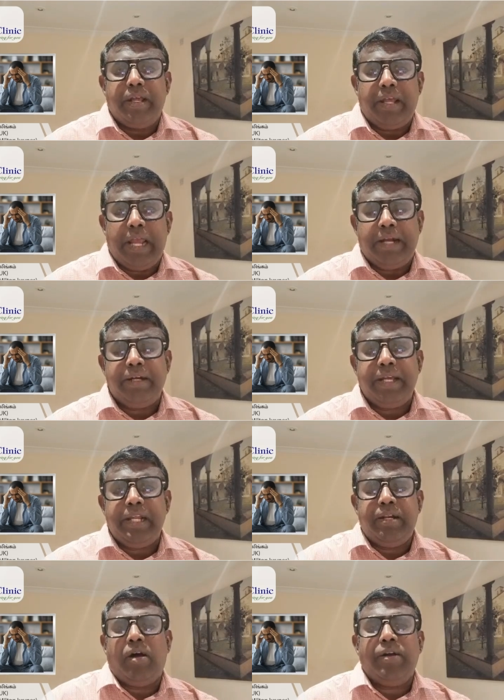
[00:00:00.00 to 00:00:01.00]
என்னை
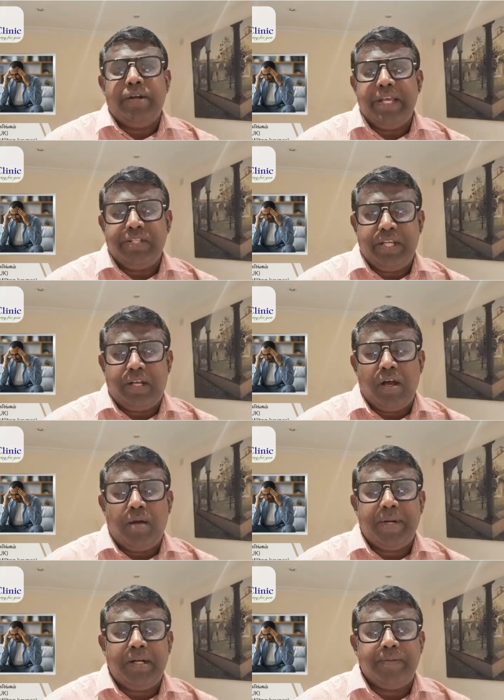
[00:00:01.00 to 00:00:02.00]
நான்
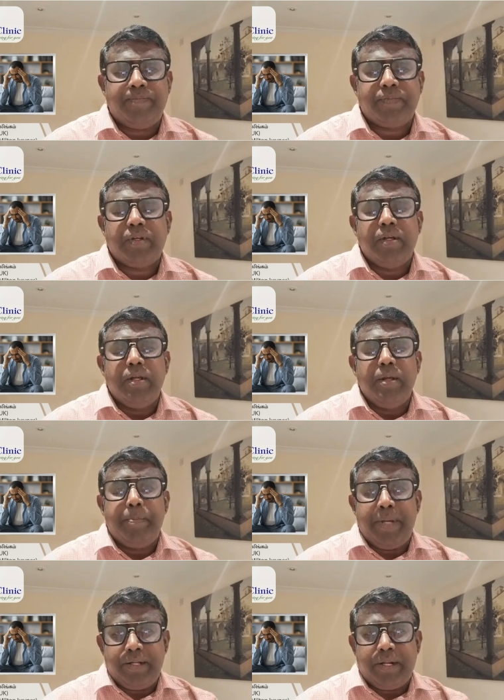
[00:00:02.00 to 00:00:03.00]
நேசிக்காமல்
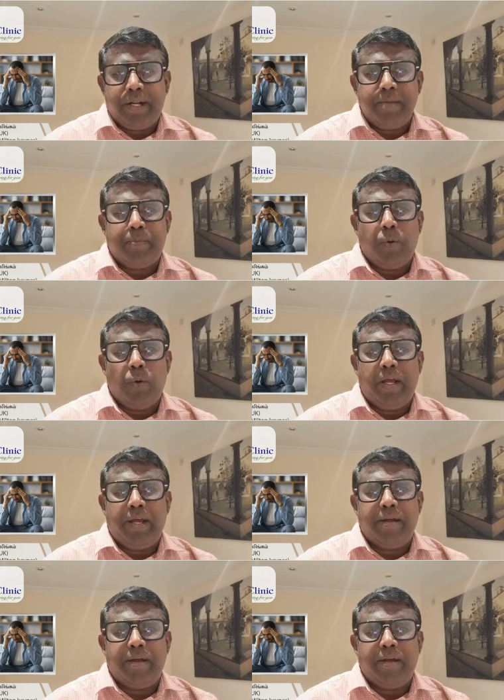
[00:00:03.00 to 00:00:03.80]
பிறரை போல